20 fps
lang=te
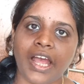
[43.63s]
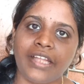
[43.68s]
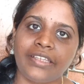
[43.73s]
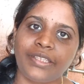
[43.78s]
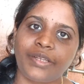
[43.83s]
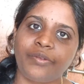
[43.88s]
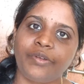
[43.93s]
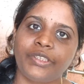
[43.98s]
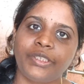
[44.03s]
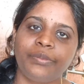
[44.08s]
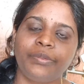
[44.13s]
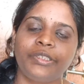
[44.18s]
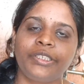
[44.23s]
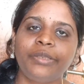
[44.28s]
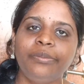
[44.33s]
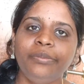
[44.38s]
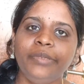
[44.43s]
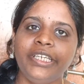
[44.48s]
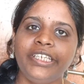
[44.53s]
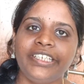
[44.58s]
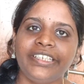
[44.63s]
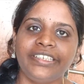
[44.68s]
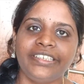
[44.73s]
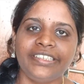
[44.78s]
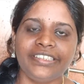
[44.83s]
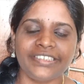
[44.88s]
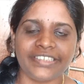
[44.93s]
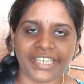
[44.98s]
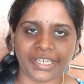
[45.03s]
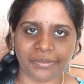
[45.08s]
ఆ తర్వాత మాత్రం
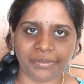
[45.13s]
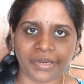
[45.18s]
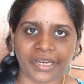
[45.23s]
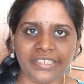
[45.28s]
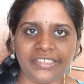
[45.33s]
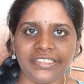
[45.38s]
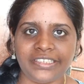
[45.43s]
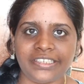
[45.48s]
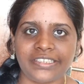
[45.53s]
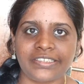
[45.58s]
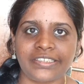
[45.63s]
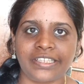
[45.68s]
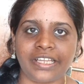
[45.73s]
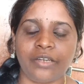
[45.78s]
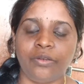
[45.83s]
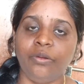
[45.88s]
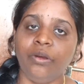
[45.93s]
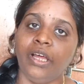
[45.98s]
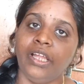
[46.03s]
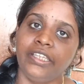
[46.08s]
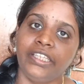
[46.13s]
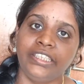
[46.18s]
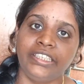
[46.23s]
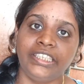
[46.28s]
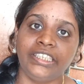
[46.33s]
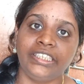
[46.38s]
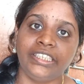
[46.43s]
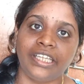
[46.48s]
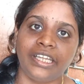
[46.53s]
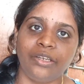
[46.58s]
మెయింటెనెన్స్ డైట్ ప్లాన్ చేస్తాను అదే
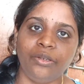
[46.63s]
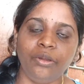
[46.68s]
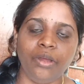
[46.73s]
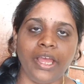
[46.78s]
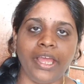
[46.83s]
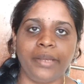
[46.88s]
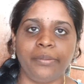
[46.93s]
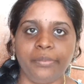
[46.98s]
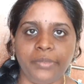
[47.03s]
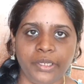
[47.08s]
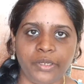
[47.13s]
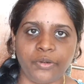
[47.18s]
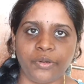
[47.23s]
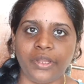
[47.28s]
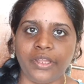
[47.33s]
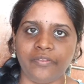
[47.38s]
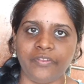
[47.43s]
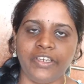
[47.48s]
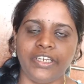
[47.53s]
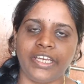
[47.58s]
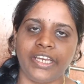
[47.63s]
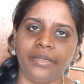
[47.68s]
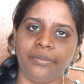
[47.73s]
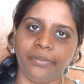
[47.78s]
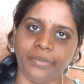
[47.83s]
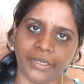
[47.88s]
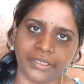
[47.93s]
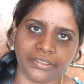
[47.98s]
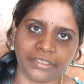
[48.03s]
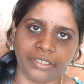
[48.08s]
తింటాను అండ్ మీకు కూడా అవే
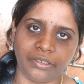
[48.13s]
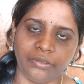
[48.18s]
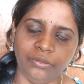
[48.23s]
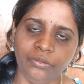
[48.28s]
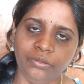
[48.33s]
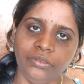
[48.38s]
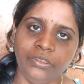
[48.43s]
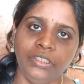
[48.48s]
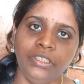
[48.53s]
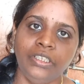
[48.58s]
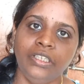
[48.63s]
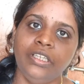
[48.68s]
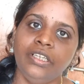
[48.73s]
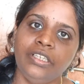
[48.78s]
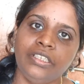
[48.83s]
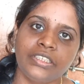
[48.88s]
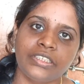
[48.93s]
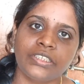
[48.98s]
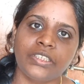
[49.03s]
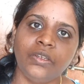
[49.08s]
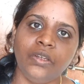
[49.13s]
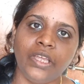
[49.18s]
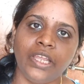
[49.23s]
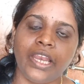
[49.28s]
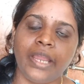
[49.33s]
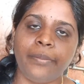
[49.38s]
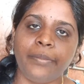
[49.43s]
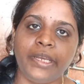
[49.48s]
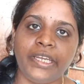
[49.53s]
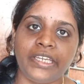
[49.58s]
డైట్ పెడతాను సో
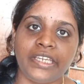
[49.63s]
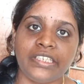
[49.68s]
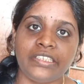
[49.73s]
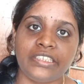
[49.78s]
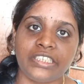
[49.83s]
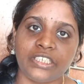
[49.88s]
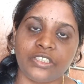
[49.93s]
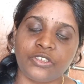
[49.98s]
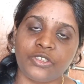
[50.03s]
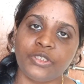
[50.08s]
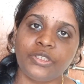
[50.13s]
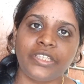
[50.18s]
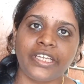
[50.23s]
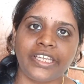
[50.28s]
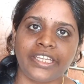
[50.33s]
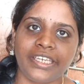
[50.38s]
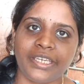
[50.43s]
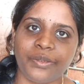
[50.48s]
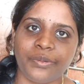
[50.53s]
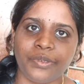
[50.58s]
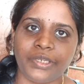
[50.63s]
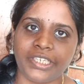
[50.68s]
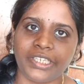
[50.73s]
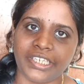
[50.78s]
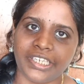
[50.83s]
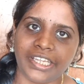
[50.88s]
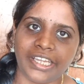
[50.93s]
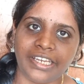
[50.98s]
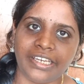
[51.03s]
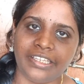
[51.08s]
ఎలా మెయింటైన్ చేయొచ్చు తగ్గిన
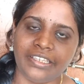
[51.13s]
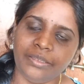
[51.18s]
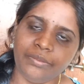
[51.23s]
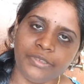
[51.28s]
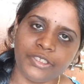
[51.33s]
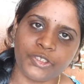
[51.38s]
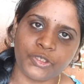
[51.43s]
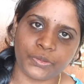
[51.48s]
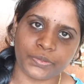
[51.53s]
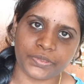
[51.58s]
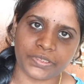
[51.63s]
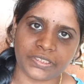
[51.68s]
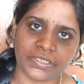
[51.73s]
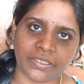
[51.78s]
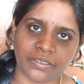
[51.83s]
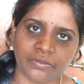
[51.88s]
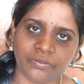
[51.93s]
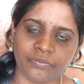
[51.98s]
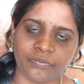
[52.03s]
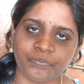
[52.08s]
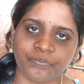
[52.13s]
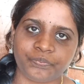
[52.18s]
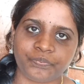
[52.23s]
వెయిట్ని అనేది మీకు చూపిస్తాను